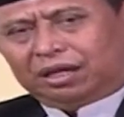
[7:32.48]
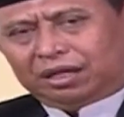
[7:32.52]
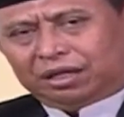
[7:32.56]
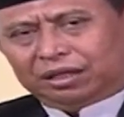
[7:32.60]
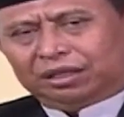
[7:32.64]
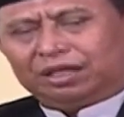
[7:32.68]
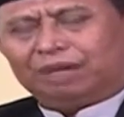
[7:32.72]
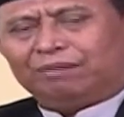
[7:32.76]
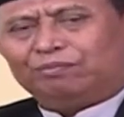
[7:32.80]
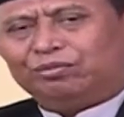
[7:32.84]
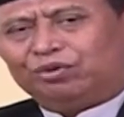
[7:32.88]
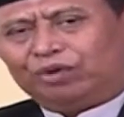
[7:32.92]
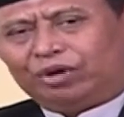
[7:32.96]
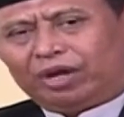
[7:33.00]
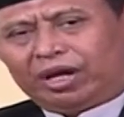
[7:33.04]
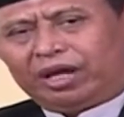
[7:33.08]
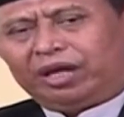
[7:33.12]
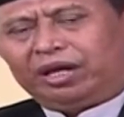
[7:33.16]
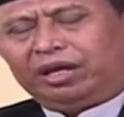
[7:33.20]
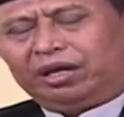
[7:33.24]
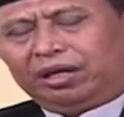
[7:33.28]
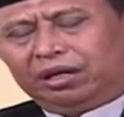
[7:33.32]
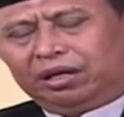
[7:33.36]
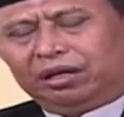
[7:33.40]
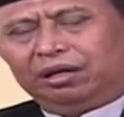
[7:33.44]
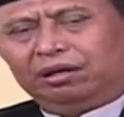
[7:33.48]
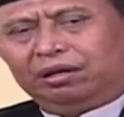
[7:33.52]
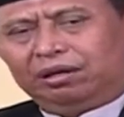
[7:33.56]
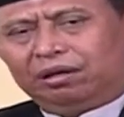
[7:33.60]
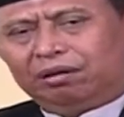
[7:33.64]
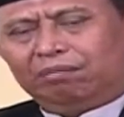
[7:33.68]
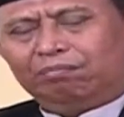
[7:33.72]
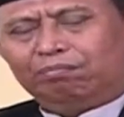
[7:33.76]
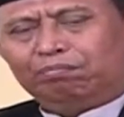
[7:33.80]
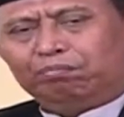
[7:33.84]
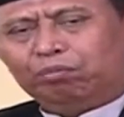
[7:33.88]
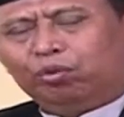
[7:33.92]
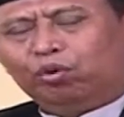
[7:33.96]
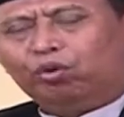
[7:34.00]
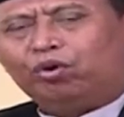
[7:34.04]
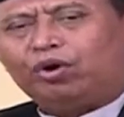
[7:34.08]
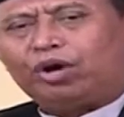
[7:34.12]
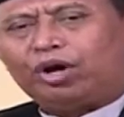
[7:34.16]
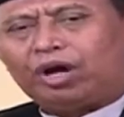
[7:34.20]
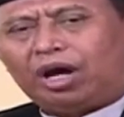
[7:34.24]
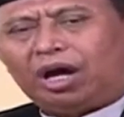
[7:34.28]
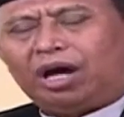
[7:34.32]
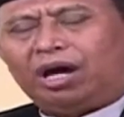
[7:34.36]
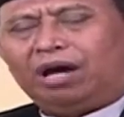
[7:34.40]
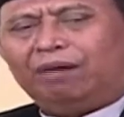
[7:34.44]
kita mulai
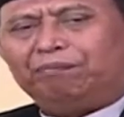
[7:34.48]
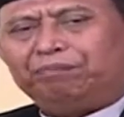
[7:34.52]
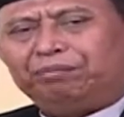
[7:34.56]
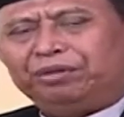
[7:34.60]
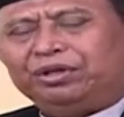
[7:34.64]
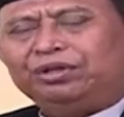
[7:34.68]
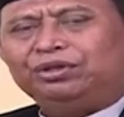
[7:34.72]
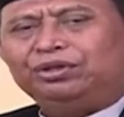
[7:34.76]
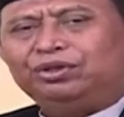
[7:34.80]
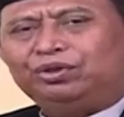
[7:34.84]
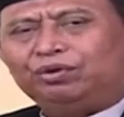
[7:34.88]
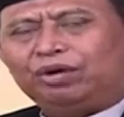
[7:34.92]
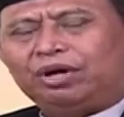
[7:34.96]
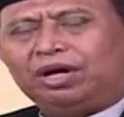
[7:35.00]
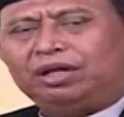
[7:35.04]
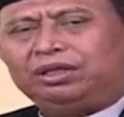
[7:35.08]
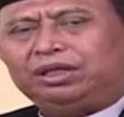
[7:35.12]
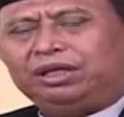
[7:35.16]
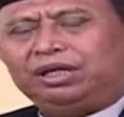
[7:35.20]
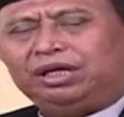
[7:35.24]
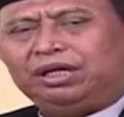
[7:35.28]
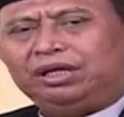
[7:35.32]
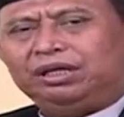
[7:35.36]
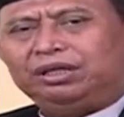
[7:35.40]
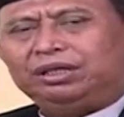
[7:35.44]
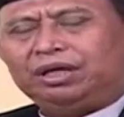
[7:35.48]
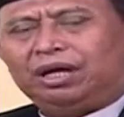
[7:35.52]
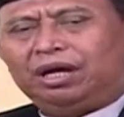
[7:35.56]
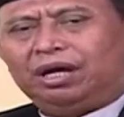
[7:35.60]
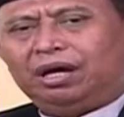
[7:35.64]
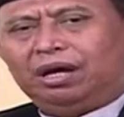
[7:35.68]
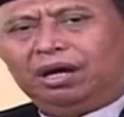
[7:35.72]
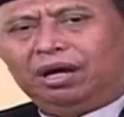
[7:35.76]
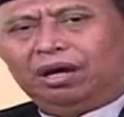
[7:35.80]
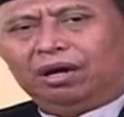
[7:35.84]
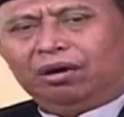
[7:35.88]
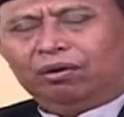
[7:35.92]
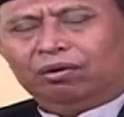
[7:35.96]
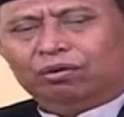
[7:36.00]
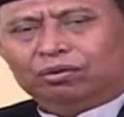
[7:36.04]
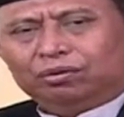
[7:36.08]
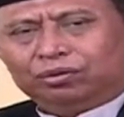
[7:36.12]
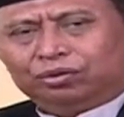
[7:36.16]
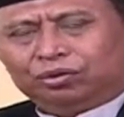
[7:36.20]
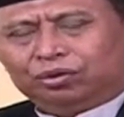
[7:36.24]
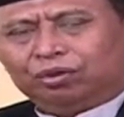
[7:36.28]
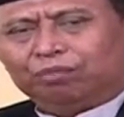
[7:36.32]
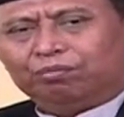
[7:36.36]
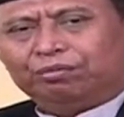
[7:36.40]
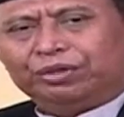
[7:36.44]
buka pintu hati kita
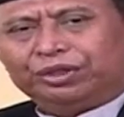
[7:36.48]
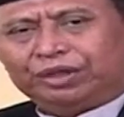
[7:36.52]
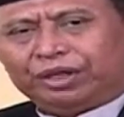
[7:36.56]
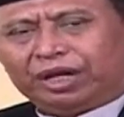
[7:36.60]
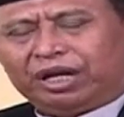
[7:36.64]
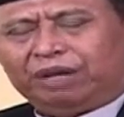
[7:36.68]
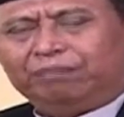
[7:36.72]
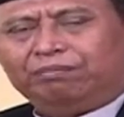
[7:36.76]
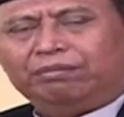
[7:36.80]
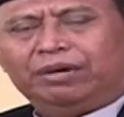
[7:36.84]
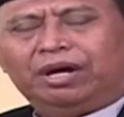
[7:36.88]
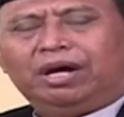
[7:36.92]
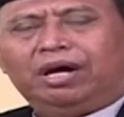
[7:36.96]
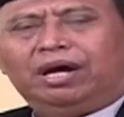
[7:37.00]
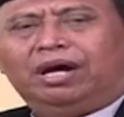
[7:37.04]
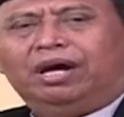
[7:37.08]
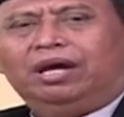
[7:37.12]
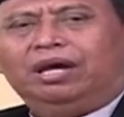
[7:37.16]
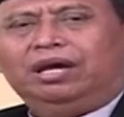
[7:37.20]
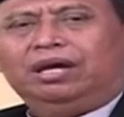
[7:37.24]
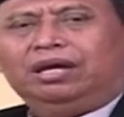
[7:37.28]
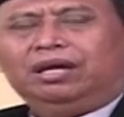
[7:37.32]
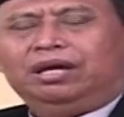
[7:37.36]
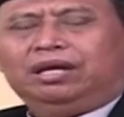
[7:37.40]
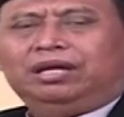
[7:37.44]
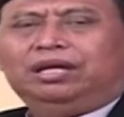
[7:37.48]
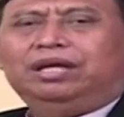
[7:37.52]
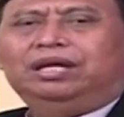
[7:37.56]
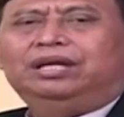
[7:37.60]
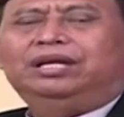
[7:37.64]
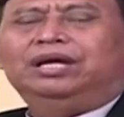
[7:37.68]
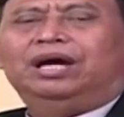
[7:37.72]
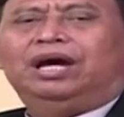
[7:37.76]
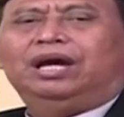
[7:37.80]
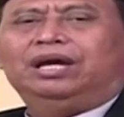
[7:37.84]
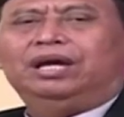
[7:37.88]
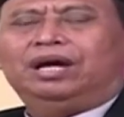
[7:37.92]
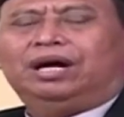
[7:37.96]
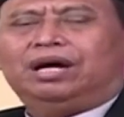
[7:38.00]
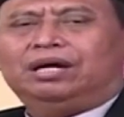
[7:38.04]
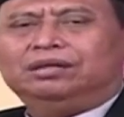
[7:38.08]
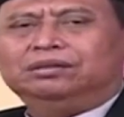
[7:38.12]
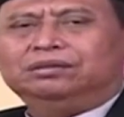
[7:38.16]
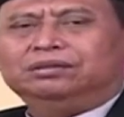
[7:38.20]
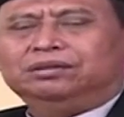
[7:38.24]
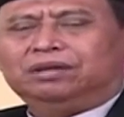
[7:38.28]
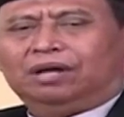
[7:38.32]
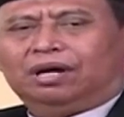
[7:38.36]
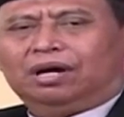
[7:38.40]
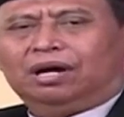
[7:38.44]
untuk menerima hidayah
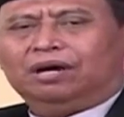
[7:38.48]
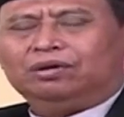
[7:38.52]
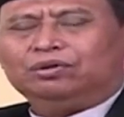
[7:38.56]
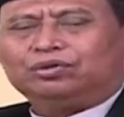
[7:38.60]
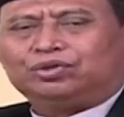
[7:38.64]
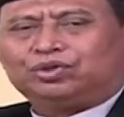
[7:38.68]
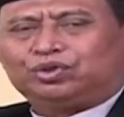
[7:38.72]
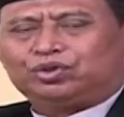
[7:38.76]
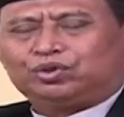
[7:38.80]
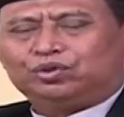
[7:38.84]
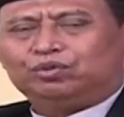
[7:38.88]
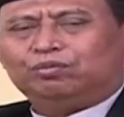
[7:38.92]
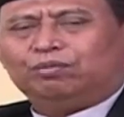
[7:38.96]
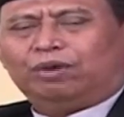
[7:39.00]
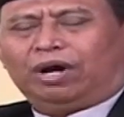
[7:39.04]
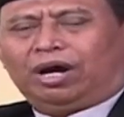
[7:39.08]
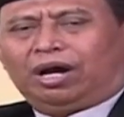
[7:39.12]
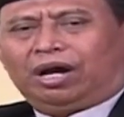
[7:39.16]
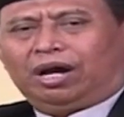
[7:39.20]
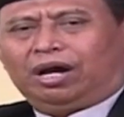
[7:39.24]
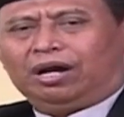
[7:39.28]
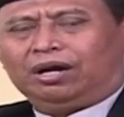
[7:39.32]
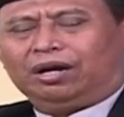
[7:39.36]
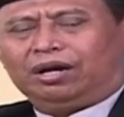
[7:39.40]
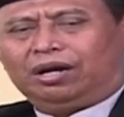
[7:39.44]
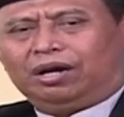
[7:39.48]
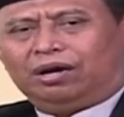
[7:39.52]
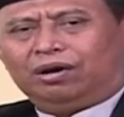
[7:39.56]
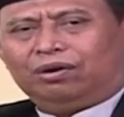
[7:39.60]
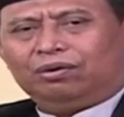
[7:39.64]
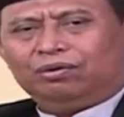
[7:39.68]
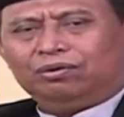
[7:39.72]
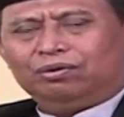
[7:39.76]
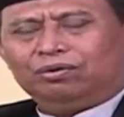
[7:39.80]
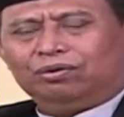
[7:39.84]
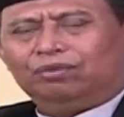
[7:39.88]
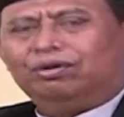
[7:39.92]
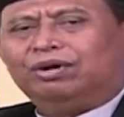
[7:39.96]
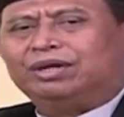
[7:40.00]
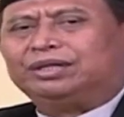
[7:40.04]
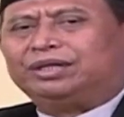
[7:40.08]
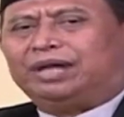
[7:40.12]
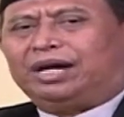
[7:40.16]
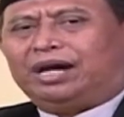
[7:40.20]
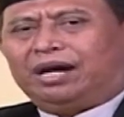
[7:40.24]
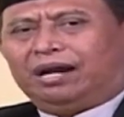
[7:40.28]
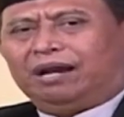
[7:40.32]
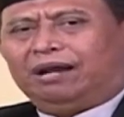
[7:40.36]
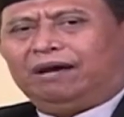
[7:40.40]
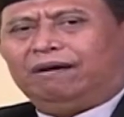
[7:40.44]
Allah Subhanahu wa
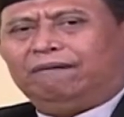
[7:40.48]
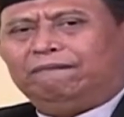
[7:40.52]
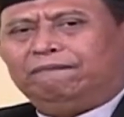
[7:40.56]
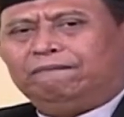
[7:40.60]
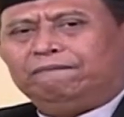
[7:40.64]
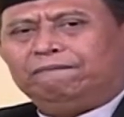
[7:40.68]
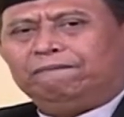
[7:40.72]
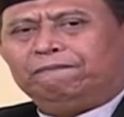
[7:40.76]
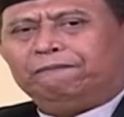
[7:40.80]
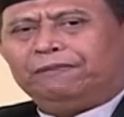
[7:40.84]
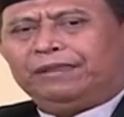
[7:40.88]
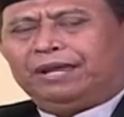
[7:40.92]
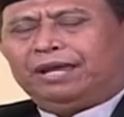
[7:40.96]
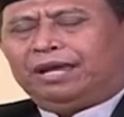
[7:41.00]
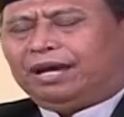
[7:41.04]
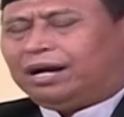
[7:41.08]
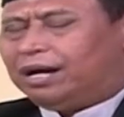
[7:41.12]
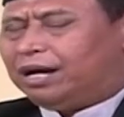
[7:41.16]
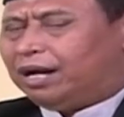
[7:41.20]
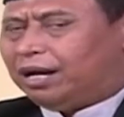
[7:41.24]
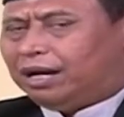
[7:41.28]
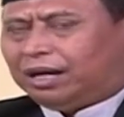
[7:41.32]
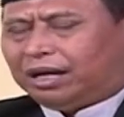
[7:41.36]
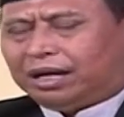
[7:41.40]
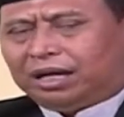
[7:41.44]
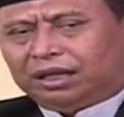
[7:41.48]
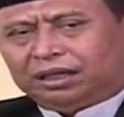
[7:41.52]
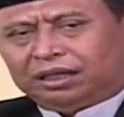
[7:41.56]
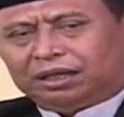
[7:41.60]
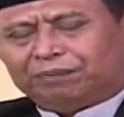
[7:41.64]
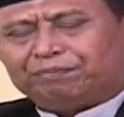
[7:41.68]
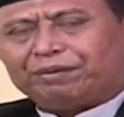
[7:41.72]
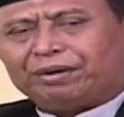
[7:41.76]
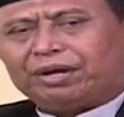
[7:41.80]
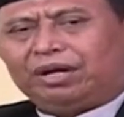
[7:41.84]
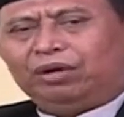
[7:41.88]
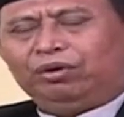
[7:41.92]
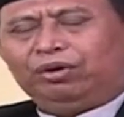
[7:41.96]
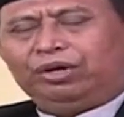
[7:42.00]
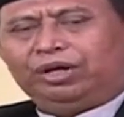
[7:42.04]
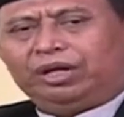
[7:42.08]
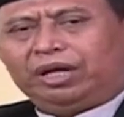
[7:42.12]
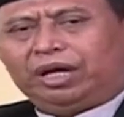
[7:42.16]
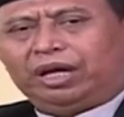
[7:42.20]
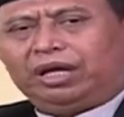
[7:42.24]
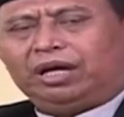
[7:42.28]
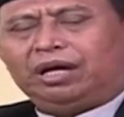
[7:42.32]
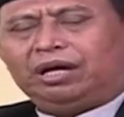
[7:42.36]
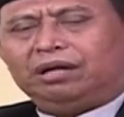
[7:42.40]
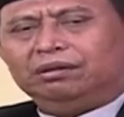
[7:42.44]
taala. Karena kita perlu
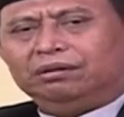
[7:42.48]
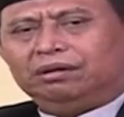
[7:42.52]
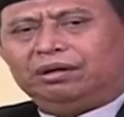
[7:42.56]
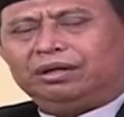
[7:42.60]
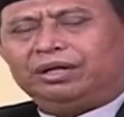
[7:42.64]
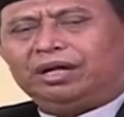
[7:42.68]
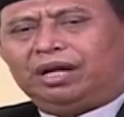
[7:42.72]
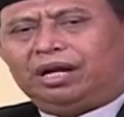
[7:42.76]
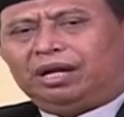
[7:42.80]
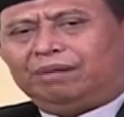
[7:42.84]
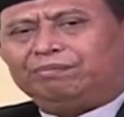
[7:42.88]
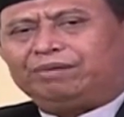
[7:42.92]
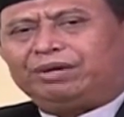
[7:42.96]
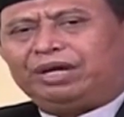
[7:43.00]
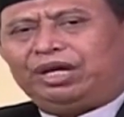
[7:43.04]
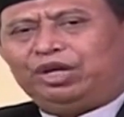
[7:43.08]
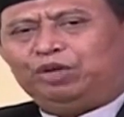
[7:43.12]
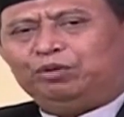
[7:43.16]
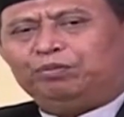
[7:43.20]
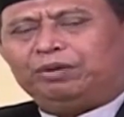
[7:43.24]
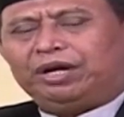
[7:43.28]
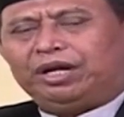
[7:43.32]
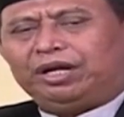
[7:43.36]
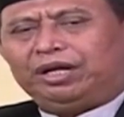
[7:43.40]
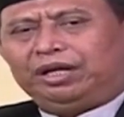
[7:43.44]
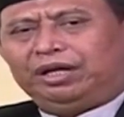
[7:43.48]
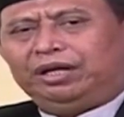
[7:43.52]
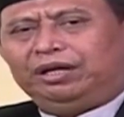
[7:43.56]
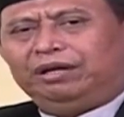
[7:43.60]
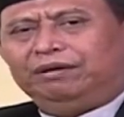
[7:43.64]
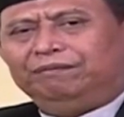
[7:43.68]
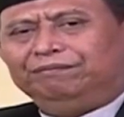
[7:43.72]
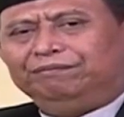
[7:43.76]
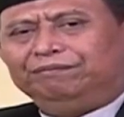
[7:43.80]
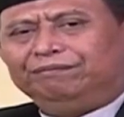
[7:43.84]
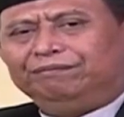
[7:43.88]
hidayah Allah dalam kehidupan ini.